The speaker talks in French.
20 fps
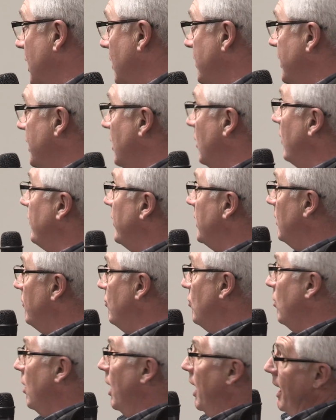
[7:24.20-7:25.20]
cabinet. Alors
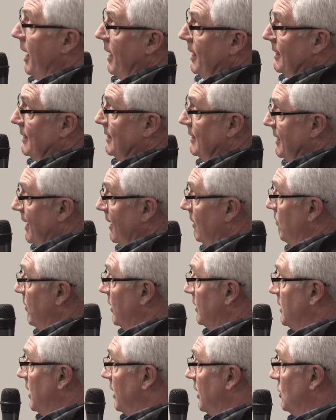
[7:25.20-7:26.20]
voyez-vous, cinq
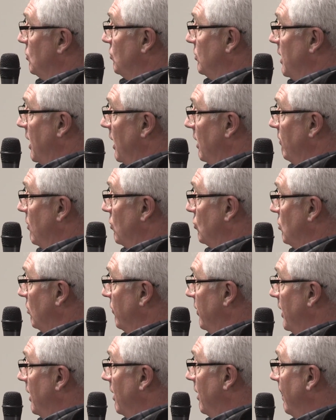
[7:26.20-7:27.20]
médecins qui sont arrivés à
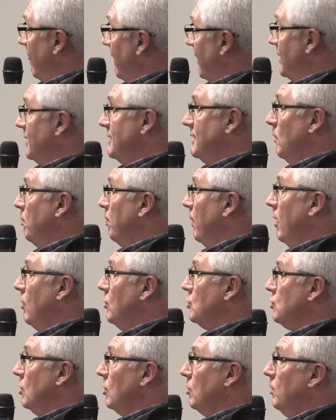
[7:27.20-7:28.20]
Octeville, c'est pas
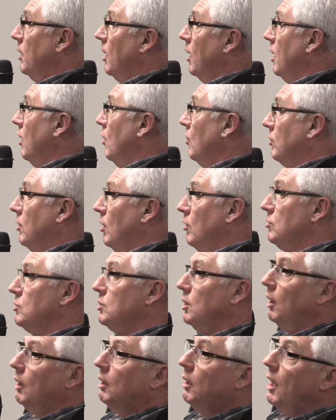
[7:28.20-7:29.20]
Jean-Louis à l'entendre,
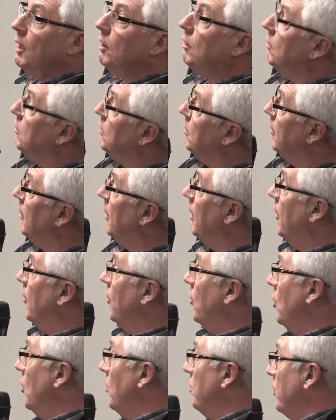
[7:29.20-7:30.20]
c'est clac,
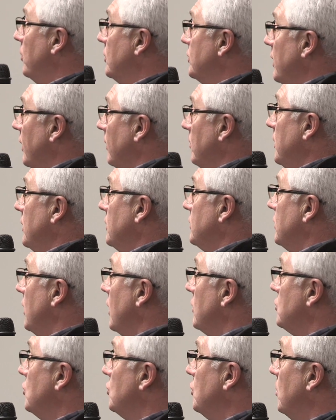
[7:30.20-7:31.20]
hop, cinq
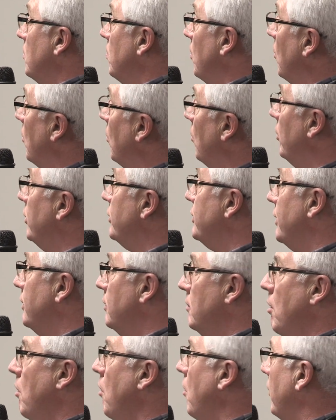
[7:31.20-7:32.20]
médecins, c'était bon, on les a
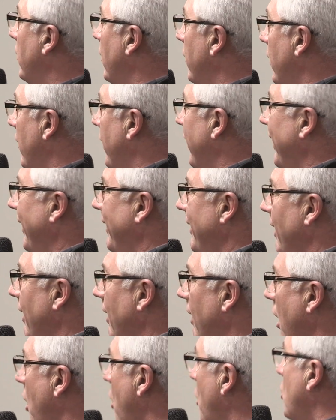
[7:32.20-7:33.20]
Non, non, non,
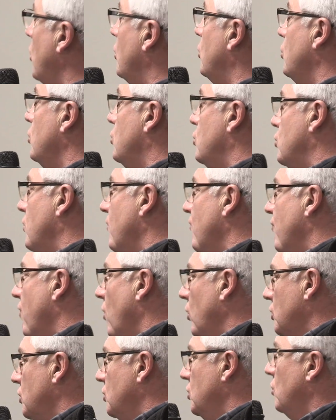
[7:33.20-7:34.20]
rien. Aucune
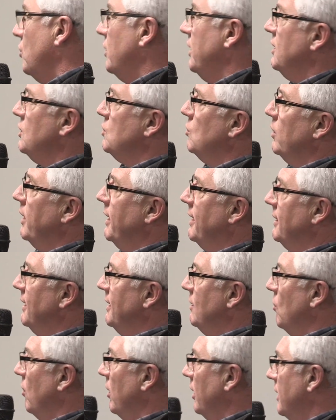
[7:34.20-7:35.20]
subvention, ils ont
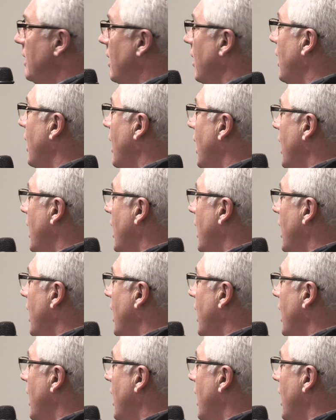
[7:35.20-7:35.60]
été de rien.